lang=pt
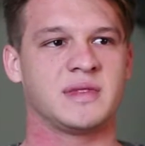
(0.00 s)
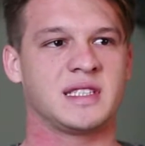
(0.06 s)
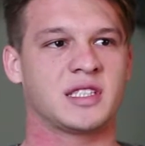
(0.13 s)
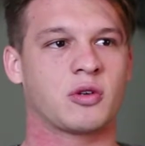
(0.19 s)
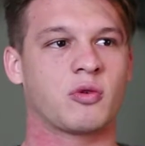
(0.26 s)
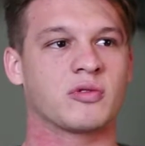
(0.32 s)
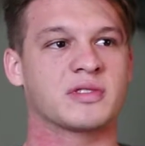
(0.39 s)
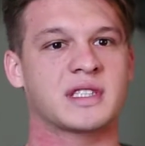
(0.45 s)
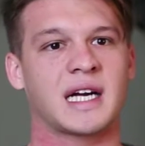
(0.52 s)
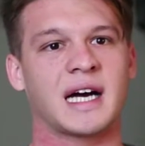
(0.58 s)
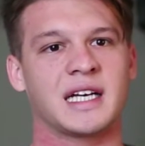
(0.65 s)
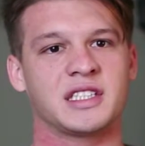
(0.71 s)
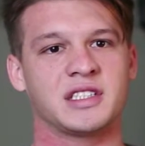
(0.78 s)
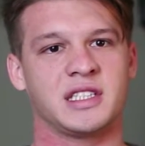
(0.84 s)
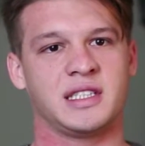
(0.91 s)
esse
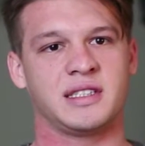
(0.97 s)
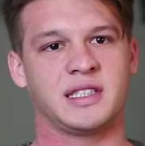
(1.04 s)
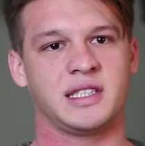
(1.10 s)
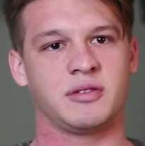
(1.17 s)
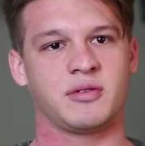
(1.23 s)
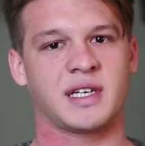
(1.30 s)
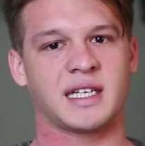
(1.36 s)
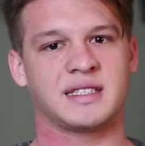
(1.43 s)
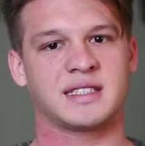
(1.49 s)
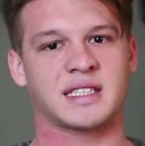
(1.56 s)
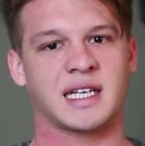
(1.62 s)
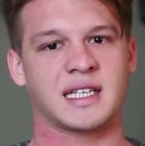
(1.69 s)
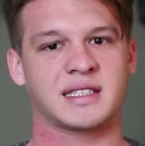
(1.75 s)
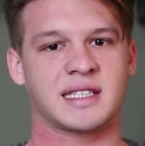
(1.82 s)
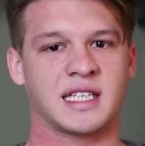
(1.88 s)
contraste entre o que é
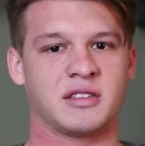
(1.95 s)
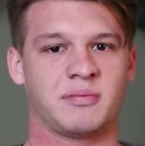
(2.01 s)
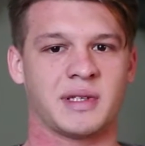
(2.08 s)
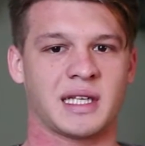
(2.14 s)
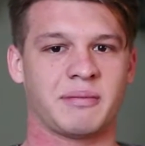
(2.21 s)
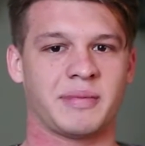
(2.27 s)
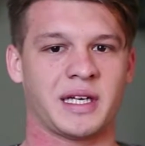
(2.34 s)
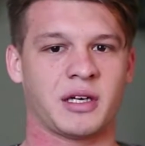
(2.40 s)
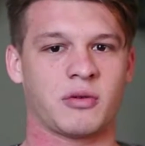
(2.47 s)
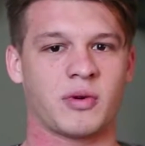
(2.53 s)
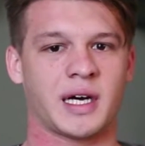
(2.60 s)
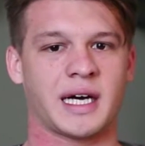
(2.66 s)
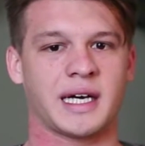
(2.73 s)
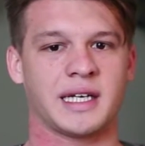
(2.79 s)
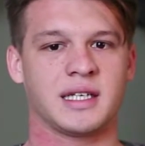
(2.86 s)
descartado pela
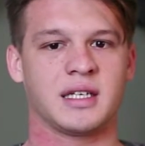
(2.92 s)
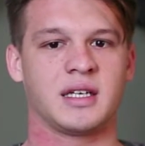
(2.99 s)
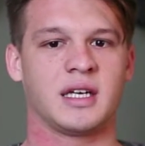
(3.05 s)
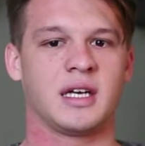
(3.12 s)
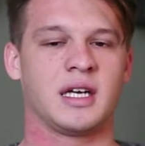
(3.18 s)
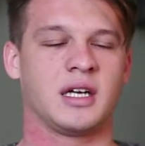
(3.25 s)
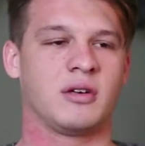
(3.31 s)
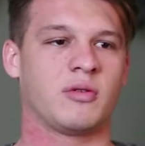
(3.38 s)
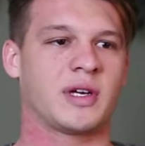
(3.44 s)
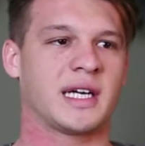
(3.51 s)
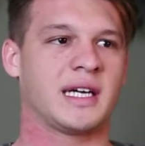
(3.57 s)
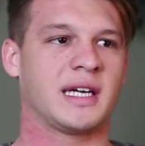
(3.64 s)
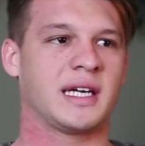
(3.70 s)
pecuária, o que